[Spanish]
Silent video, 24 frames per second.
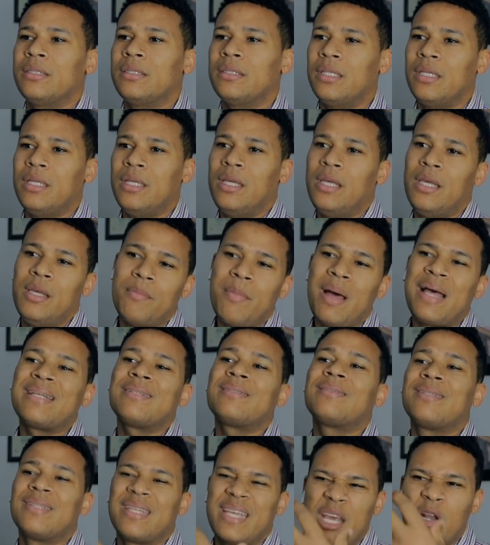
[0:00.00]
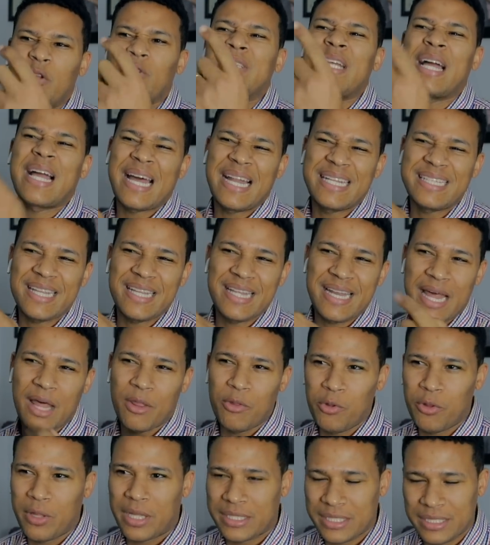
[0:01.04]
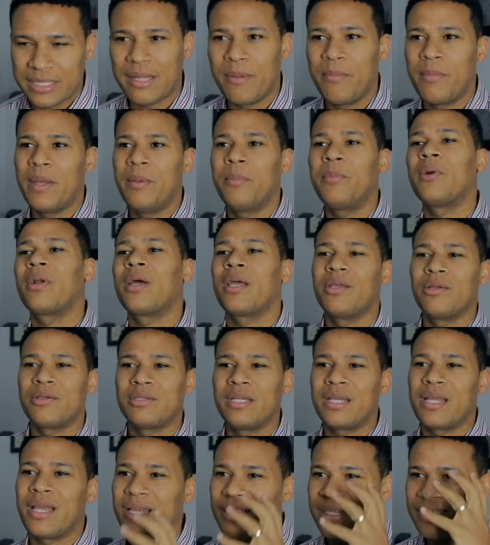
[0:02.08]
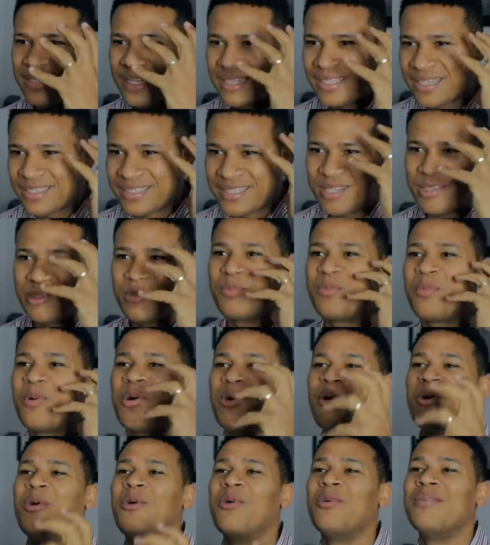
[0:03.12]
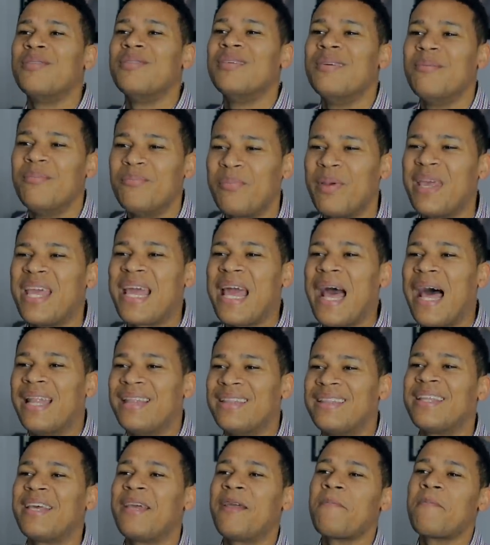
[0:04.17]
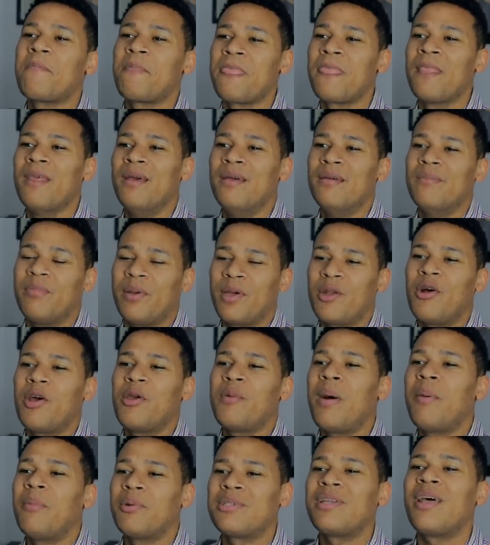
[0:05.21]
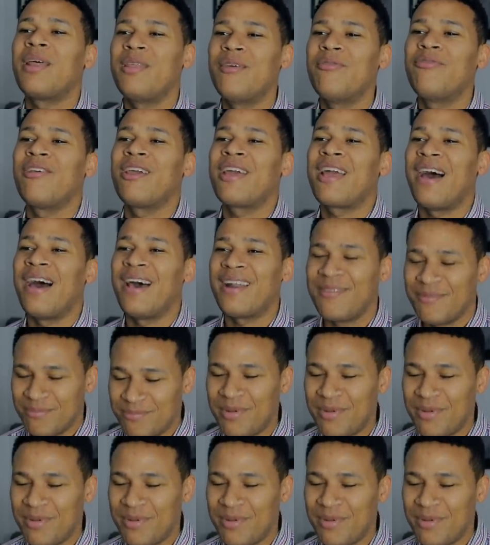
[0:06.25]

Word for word: y, más quiero sacarte de la duda a ti también, porque yo sé que quizás te siento un poco picante, pero hoy vamos a edificar,